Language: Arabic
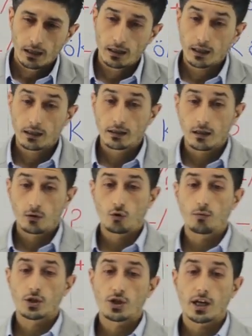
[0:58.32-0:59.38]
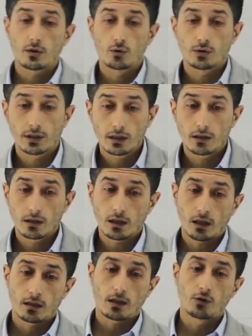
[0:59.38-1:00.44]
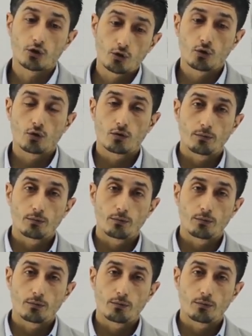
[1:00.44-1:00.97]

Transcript: لكن لأنه مشاكلهم كثيرة نحن رح نشتغلهم